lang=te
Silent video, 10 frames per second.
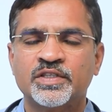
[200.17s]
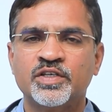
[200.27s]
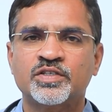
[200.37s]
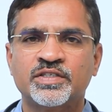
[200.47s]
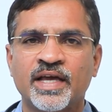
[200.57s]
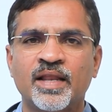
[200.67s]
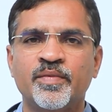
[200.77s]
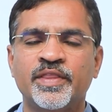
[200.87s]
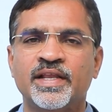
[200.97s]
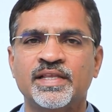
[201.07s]
తీసి
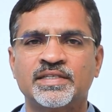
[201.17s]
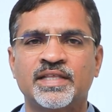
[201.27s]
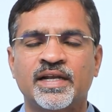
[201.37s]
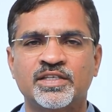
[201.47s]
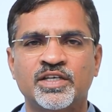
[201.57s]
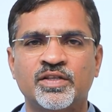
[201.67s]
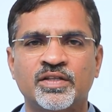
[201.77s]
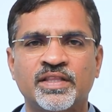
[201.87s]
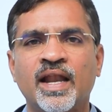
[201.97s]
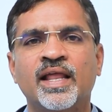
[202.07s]
చాలామంది ఏం చేస్తారంటే
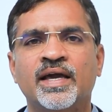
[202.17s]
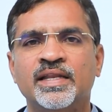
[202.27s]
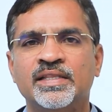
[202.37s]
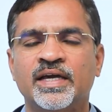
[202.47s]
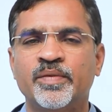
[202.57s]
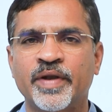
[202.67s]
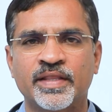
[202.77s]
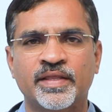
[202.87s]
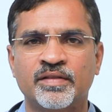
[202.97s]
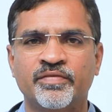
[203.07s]
చేతిలో తాళం కానీ ఇది కానీ
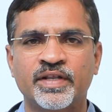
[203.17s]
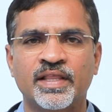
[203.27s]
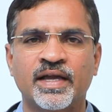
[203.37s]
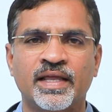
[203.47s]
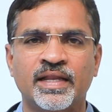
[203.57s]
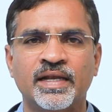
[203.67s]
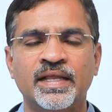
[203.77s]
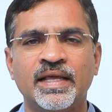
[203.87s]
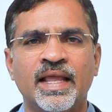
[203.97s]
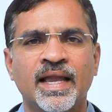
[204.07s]
పెడతారు ఫిట్ తగ్గాలని
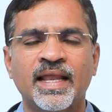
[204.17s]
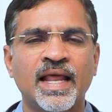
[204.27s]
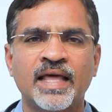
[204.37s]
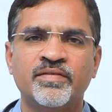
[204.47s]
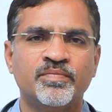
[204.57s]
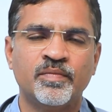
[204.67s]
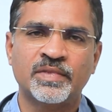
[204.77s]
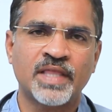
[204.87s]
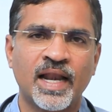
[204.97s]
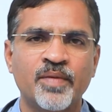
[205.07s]
కానీ అది
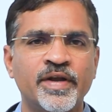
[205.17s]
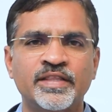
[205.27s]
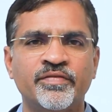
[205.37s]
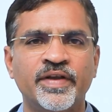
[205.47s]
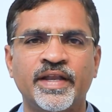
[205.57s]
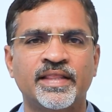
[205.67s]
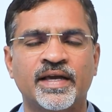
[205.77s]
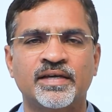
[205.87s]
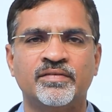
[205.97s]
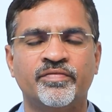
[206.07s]
తాళం పెడితే ఫిట్ ఏం
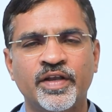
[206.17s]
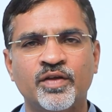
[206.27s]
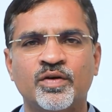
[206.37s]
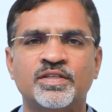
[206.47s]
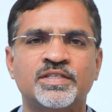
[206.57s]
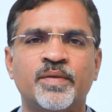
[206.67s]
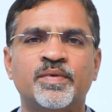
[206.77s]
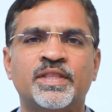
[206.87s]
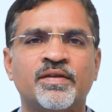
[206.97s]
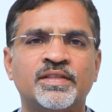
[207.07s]
తగ్గదు ఫిట్
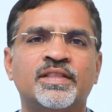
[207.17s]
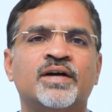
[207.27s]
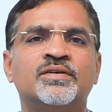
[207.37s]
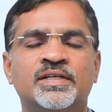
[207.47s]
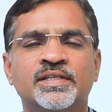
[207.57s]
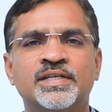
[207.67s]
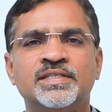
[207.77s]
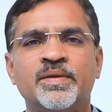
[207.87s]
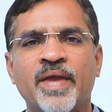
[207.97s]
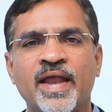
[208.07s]
కొంతసేపటి తర్వాత తగ్గుతుంది ఇట్
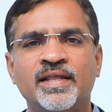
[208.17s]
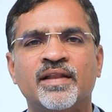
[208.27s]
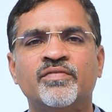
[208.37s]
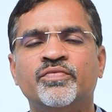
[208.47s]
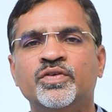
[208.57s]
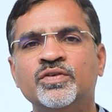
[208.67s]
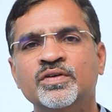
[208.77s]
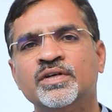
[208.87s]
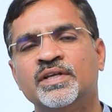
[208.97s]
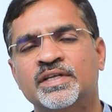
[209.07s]
ఈస్ ఎ మ్యాటర్ ఆఫ్ ఫ్యూ
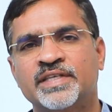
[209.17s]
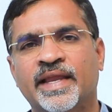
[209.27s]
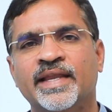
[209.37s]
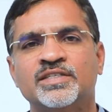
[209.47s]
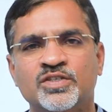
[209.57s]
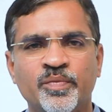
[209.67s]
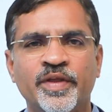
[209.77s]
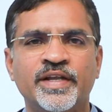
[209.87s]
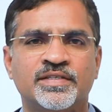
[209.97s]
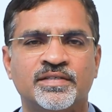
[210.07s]
సెకండ్స్ టు
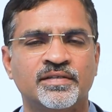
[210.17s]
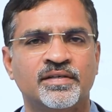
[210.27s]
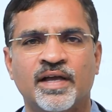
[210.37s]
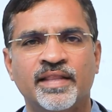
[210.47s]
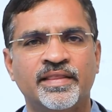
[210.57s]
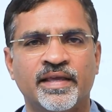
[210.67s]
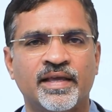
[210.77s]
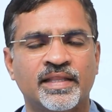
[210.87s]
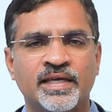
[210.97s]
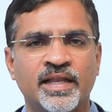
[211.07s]
మినిట్స్ అంతే
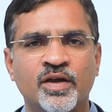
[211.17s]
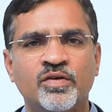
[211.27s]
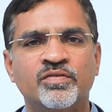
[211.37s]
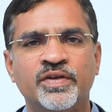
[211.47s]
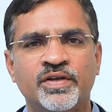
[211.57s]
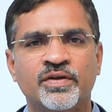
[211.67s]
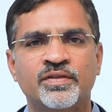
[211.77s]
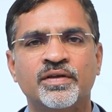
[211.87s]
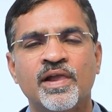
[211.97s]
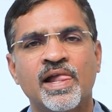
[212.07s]
అంతకన్నా ఎక్కువ ఫిట్ ఉండదు
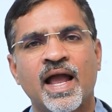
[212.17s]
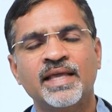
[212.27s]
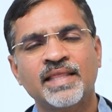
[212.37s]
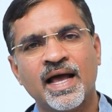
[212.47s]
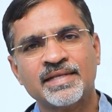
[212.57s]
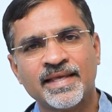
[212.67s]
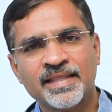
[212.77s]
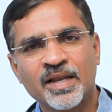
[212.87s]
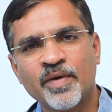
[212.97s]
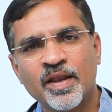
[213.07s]
అయితే ఆ
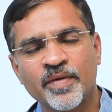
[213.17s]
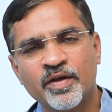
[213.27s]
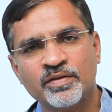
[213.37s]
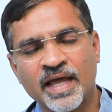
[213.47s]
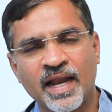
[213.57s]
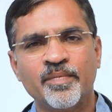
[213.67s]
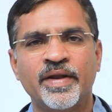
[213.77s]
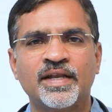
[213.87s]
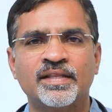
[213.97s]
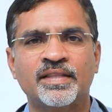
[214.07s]
సందర్భాల్లో మనం తాళం
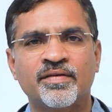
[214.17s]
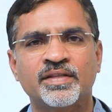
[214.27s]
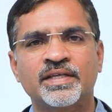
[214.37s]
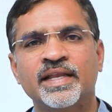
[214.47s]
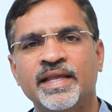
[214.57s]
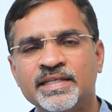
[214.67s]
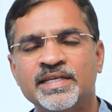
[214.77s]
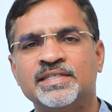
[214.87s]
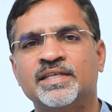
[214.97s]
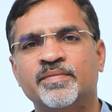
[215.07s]
పెట్టడం తర్వాత కానీ ఏం
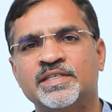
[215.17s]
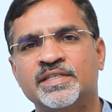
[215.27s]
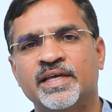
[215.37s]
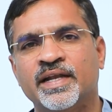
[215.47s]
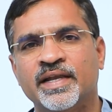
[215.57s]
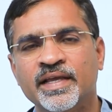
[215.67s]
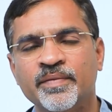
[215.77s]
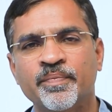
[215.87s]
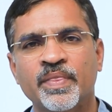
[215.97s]
చేస్తే మంచిది అని అంటే